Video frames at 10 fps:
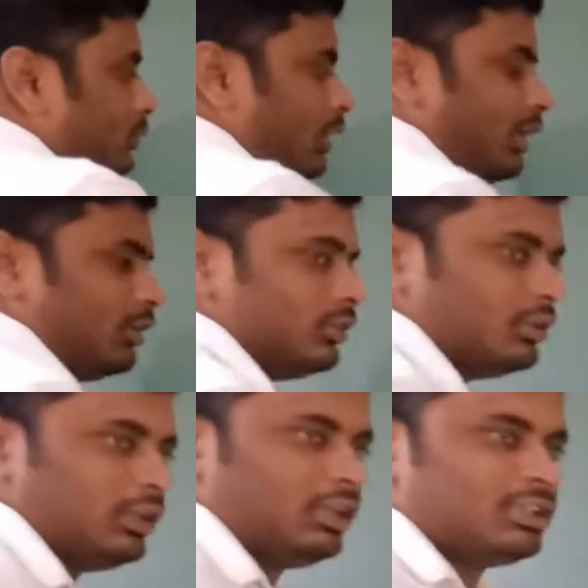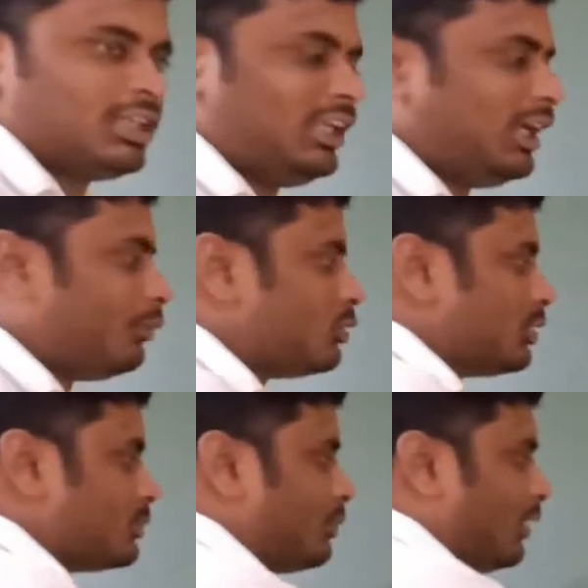ठीक है इसके लिए आपको
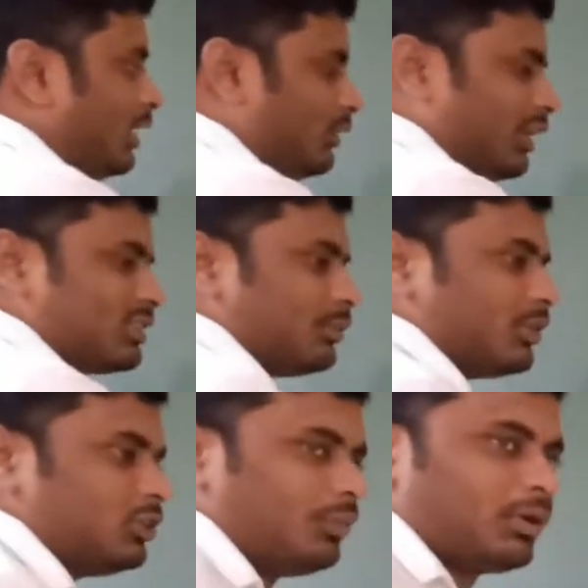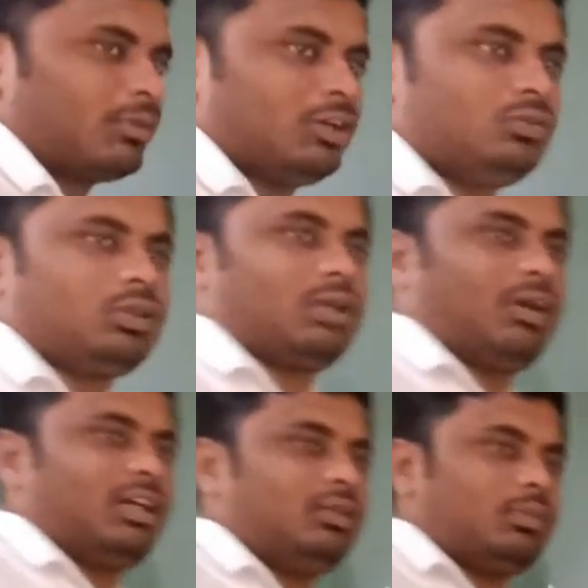सबसे पहले तो यार सबका जो परमाणु
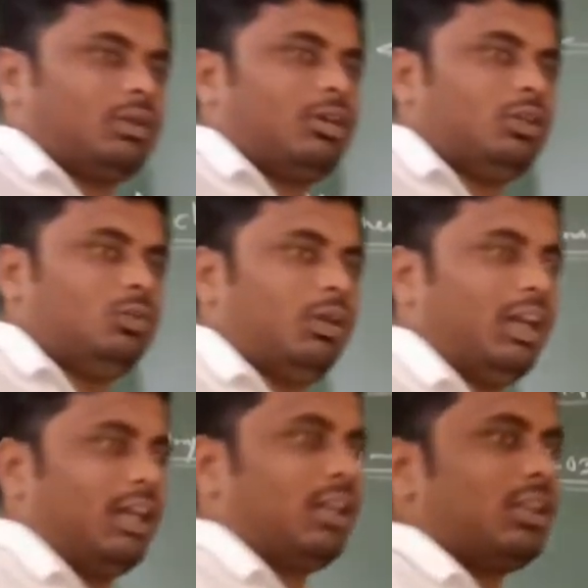क्रमांक परमाणु भार